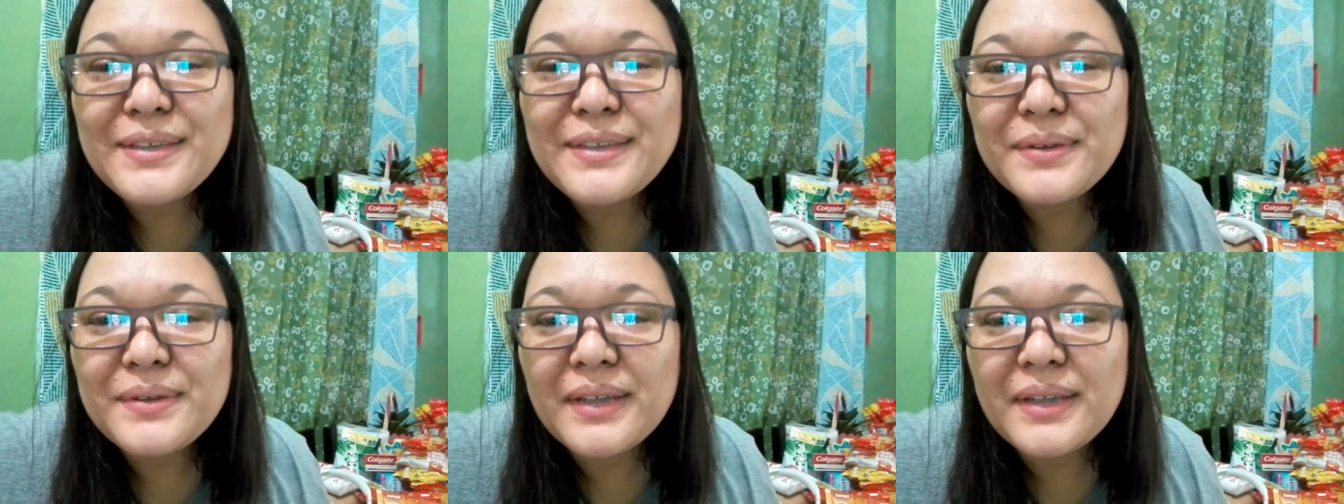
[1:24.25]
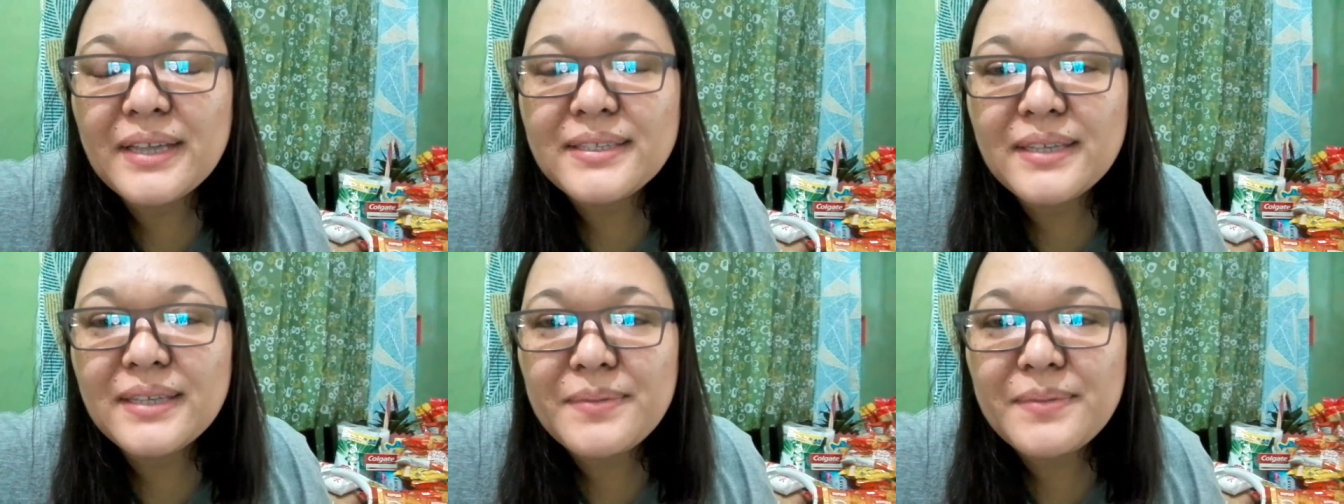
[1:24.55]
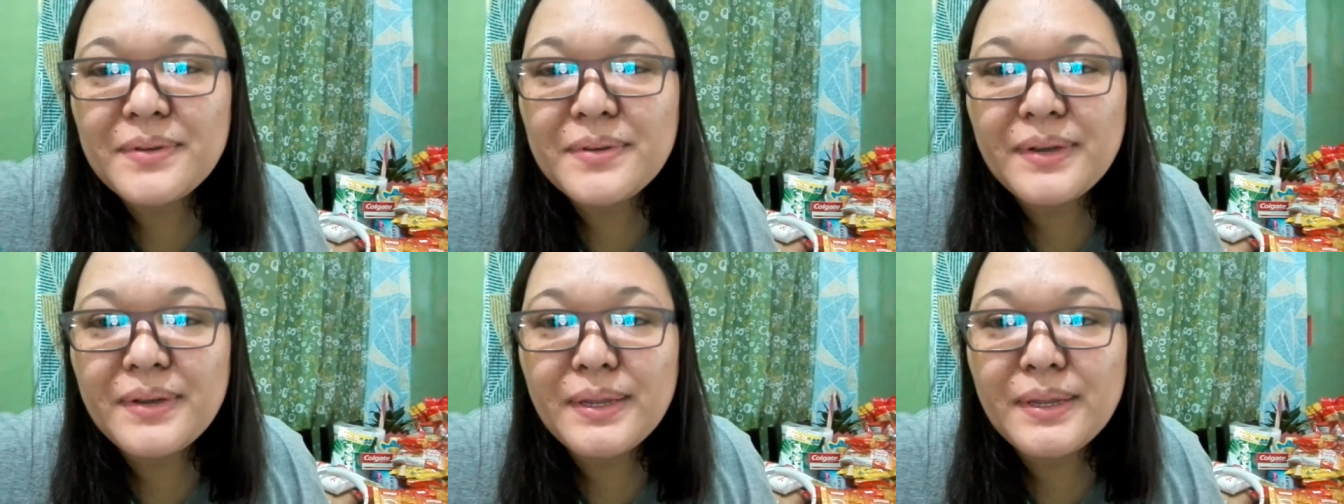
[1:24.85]
yun, guys, sabi
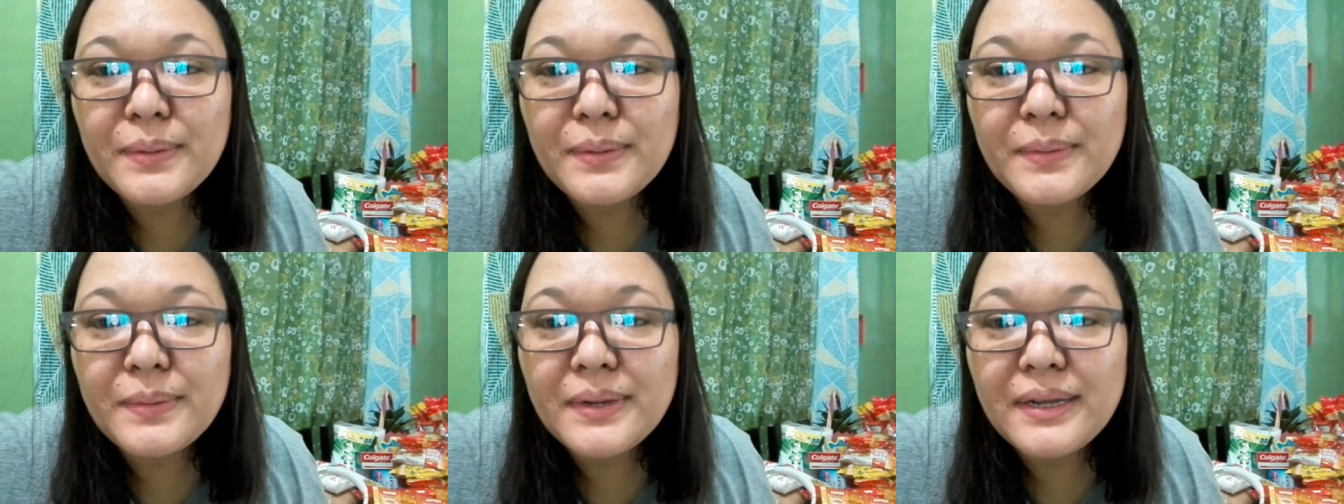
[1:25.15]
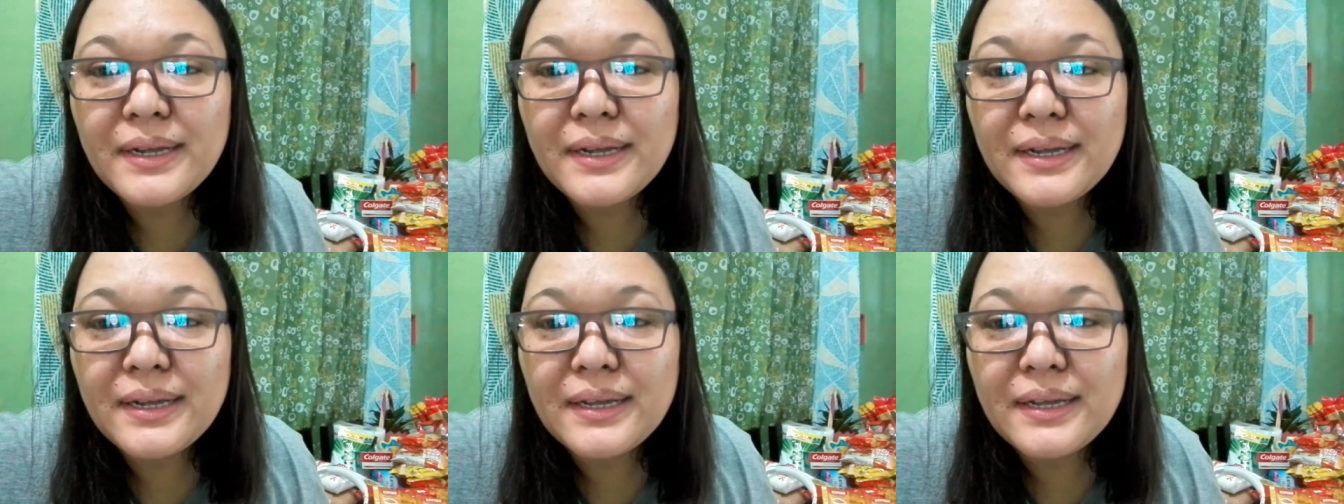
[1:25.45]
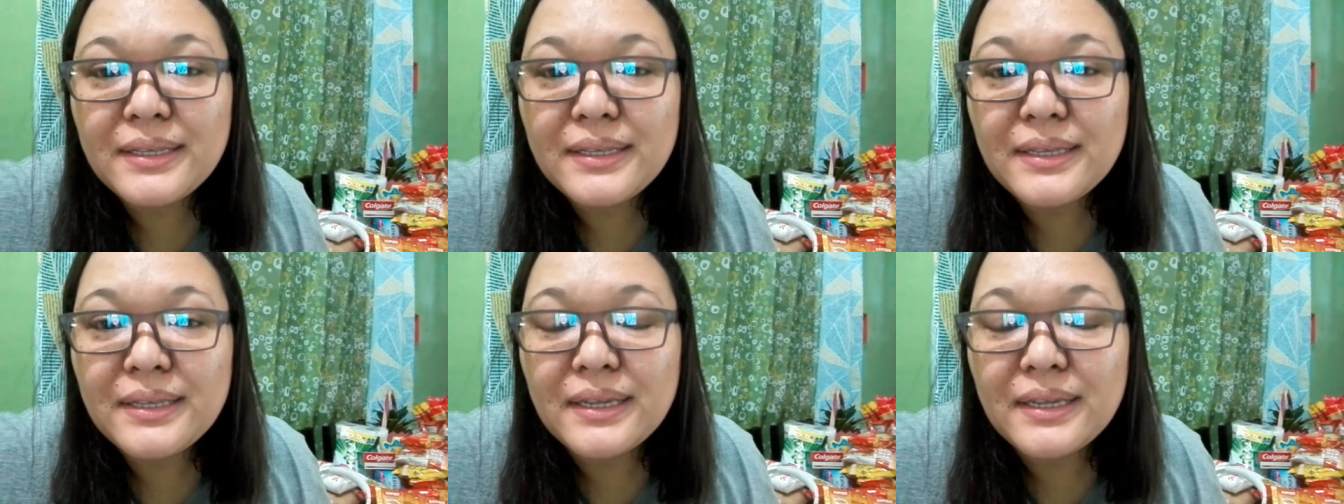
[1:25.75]
ko, anak, huwag kang
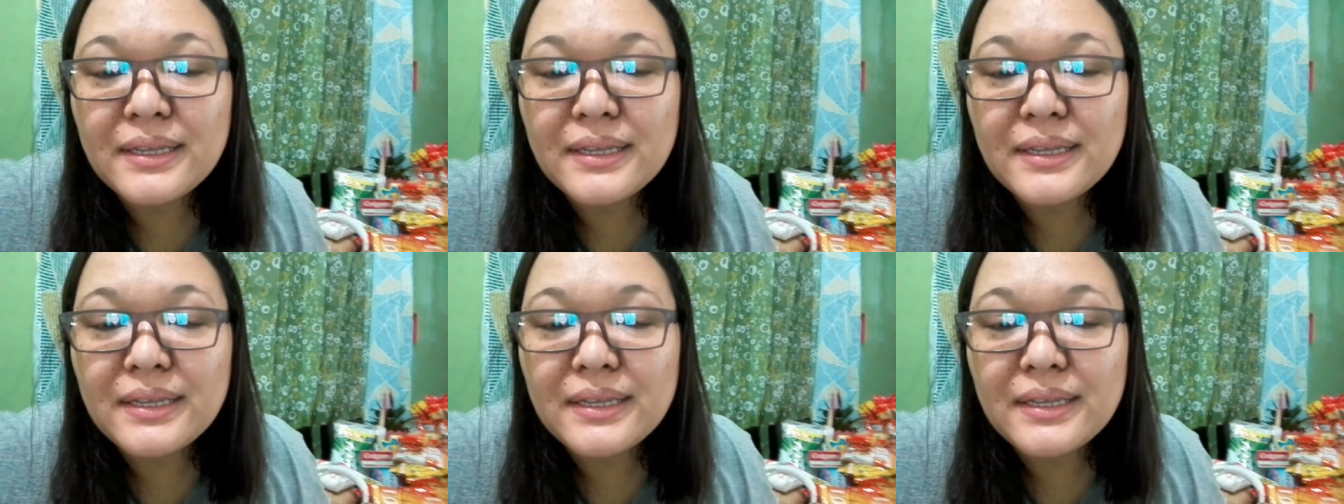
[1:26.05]
ganyan.